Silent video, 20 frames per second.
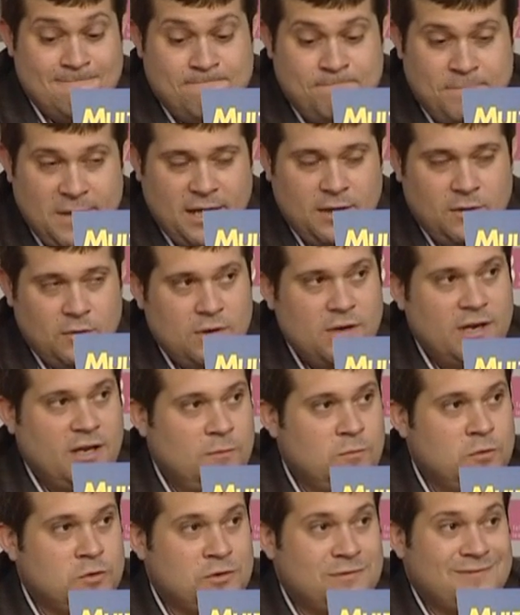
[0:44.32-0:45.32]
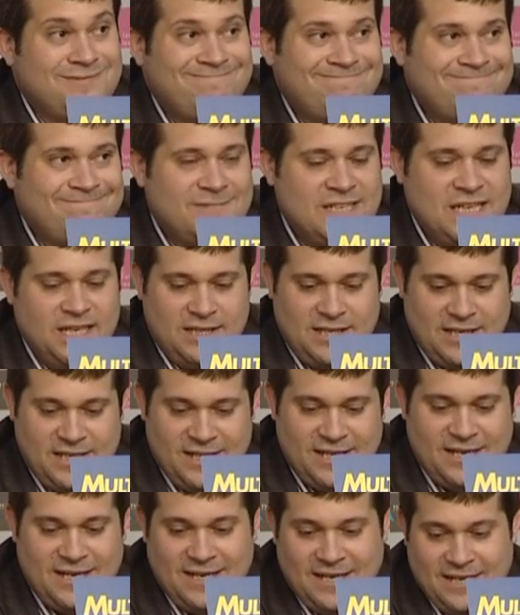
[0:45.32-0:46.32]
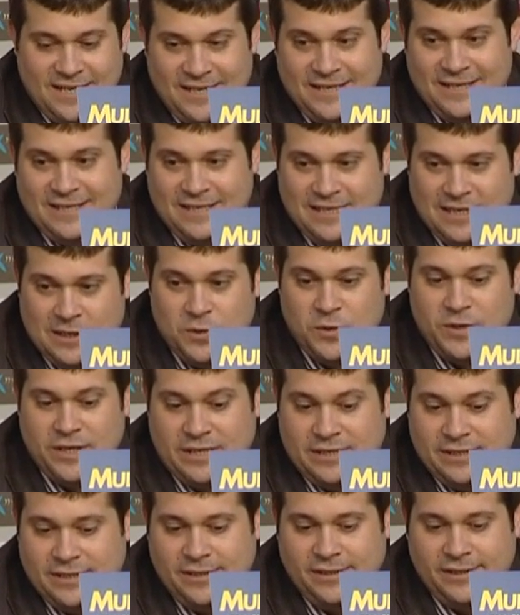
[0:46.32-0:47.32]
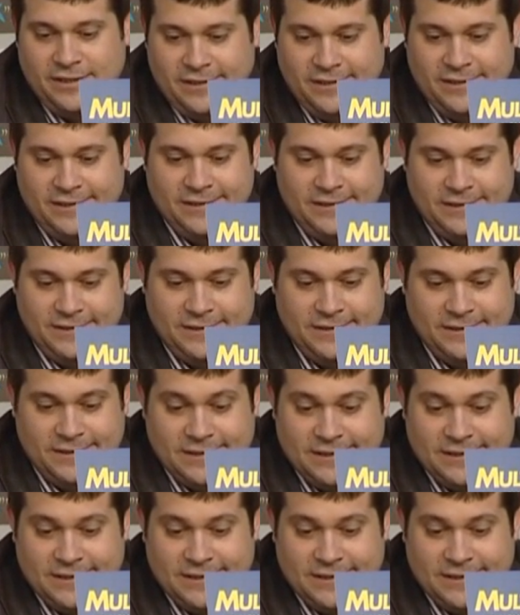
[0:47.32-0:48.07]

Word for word: Pero creemos que tenerle ahora eh,